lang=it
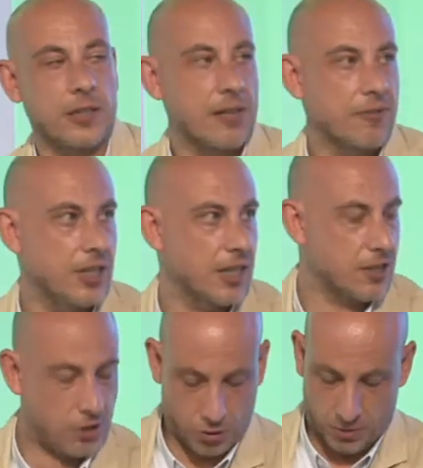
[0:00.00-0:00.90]
La
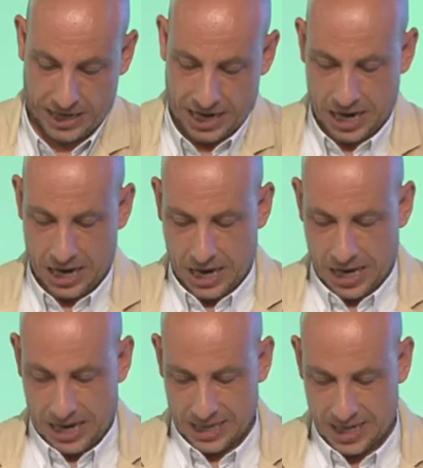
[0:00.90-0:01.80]
federazione
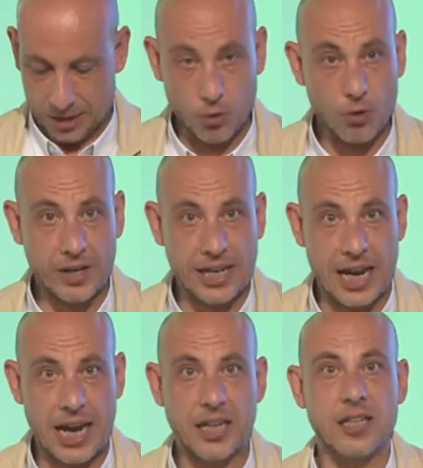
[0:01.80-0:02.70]
ha dato
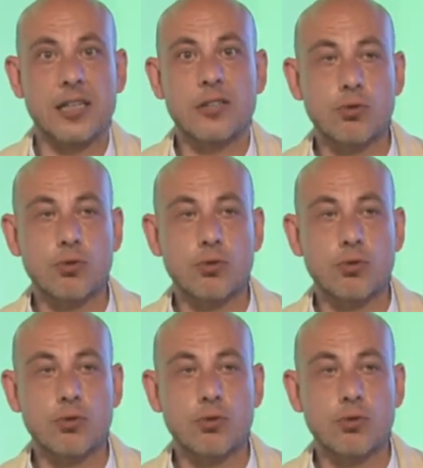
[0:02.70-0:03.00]
l'ok,